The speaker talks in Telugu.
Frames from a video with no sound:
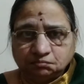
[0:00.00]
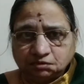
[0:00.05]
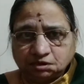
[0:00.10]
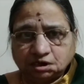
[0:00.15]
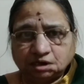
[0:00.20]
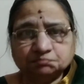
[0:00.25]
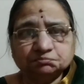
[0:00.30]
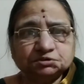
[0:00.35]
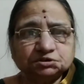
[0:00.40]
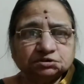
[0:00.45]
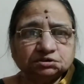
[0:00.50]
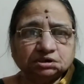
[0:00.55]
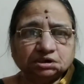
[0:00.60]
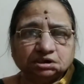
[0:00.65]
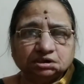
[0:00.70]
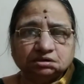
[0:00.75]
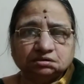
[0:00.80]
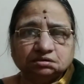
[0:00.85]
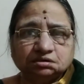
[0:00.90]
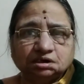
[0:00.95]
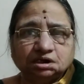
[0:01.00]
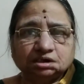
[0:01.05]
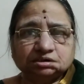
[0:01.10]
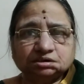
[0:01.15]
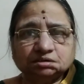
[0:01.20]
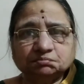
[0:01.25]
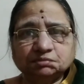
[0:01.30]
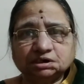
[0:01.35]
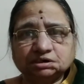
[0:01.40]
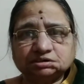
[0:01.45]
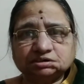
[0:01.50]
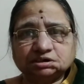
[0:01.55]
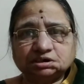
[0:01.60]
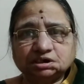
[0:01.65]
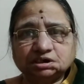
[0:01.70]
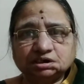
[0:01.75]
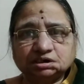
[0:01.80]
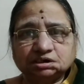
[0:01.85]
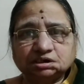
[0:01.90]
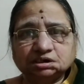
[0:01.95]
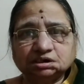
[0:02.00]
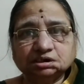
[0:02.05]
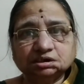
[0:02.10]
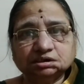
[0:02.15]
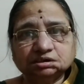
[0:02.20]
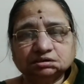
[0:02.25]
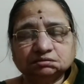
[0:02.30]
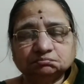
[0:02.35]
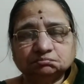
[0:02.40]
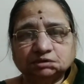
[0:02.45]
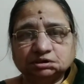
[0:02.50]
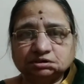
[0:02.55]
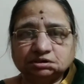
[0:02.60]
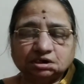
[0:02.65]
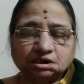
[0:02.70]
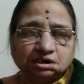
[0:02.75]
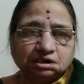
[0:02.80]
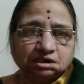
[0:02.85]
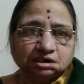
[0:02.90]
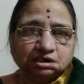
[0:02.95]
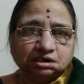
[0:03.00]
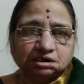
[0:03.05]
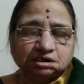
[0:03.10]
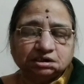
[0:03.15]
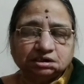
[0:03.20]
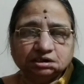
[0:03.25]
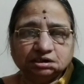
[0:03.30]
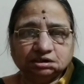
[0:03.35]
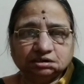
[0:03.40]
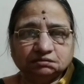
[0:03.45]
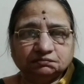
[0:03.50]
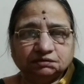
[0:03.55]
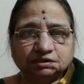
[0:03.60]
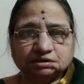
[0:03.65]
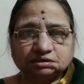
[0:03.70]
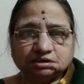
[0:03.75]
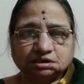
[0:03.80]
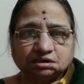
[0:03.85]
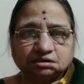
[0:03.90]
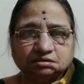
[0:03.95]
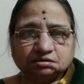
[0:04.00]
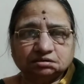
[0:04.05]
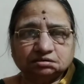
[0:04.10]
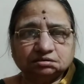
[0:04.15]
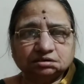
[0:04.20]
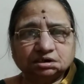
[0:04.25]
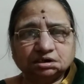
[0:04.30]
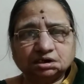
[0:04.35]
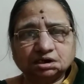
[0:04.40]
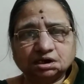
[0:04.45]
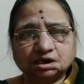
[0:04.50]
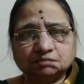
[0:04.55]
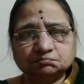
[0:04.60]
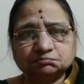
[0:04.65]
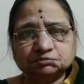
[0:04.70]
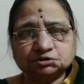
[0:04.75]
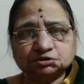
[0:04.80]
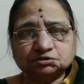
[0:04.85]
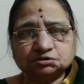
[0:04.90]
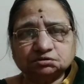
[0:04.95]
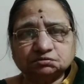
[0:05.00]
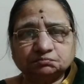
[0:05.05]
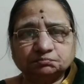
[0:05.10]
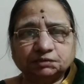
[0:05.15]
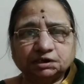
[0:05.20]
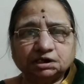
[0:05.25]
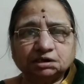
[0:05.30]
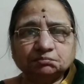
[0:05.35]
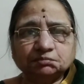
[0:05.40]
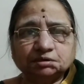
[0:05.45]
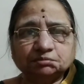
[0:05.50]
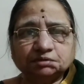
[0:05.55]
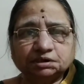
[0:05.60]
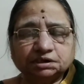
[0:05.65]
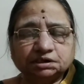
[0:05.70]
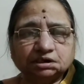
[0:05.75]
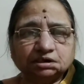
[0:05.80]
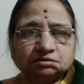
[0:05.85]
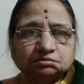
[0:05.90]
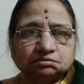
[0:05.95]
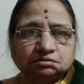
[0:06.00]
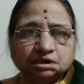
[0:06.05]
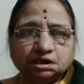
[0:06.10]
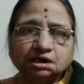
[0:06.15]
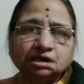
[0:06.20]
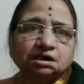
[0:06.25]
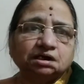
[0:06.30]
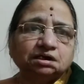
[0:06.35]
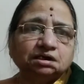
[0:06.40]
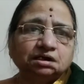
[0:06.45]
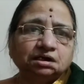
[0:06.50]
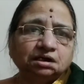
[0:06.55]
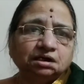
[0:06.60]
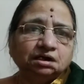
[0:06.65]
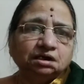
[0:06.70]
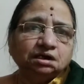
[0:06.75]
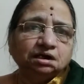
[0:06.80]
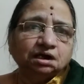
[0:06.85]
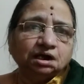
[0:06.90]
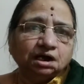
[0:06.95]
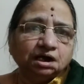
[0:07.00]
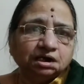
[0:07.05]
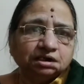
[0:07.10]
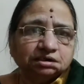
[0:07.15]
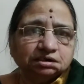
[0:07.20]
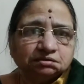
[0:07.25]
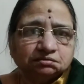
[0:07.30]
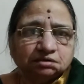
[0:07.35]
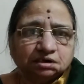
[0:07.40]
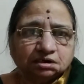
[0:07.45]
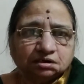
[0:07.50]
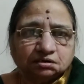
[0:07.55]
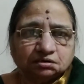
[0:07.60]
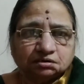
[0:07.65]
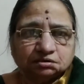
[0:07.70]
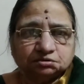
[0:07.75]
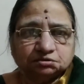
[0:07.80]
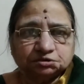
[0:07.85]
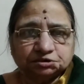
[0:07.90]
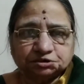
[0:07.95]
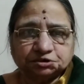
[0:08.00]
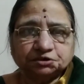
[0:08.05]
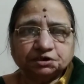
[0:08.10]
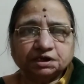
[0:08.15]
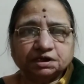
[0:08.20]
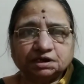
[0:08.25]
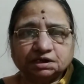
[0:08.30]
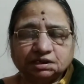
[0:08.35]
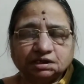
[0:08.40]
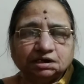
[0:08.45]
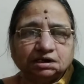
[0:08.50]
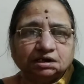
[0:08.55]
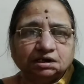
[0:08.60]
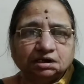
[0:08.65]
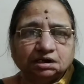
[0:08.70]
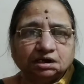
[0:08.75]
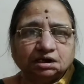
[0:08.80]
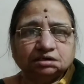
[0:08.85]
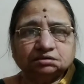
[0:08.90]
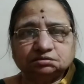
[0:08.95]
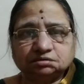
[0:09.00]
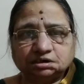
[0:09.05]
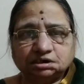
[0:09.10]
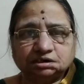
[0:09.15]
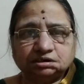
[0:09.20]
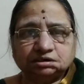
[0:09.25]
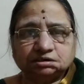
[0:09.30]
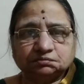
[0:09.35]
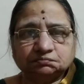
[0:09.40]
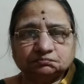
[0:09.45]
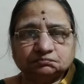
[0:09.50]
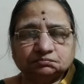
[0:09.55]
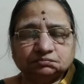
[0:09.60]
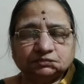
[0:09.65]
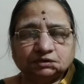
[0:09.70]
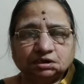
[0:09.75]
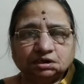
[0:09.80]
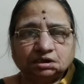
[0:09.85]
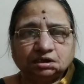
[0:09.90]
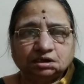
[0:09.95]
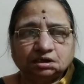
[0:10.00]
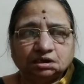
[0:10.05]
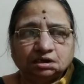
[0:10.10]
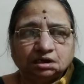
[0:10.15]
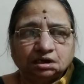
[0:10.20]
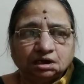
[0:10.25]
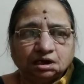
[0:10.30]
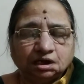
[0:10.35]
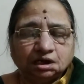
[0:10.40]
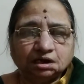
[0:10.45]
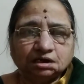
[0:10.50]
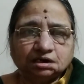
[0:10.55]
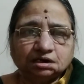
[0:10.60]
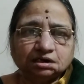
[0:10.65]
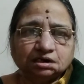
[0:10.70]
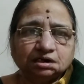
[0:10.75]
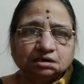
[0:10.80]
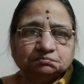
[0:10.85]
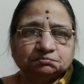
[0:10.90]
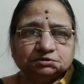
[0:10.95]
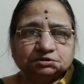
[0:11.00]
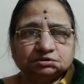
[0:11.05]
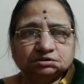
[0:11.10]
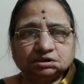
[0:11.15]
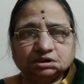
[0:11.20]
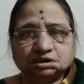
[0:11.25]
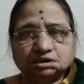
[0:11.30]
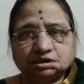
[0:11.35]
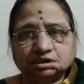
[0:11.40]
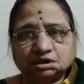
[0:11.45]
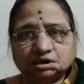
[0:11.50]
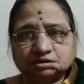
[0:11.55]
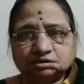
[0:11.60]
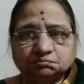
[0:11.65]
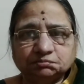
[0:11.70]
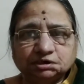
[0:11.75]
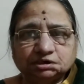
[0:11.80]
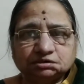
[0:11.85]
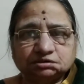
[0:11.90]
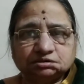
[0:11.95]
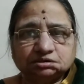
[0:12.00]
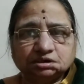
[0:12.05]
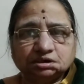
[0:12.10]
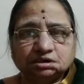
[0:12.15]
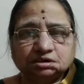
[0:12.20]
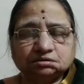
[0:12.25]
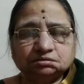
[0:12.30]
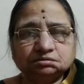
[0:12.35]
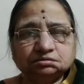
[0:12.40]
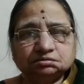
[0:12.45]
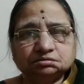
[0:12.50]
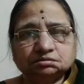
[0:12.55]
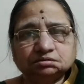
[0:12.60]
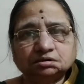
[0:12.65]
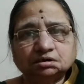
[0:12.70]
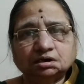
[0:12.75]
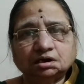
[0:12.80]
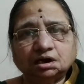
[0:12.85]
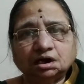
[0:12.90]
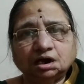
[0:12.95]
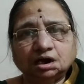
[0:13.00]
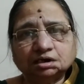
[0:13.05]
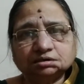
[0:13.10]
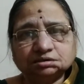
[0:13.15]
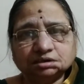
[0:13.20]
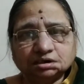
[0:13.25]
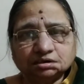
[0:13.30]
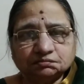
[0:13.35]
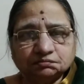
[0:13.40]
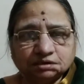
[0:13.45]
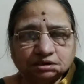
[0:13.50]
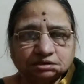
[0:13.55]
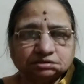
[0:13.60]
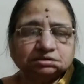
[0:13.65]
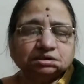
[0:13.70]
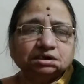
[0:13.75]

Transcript: కంసుని హతమార్చడానికి మధురా నగరికి వెళ్తారు ఎందుకంటే కంసుడు మేనమామ అయినా కూడా ఆయన కూడా ఒక దుష్టుడే కదా అందుకని అక్కడ కంసుని హతమారుస్తారు ఆ తరువాత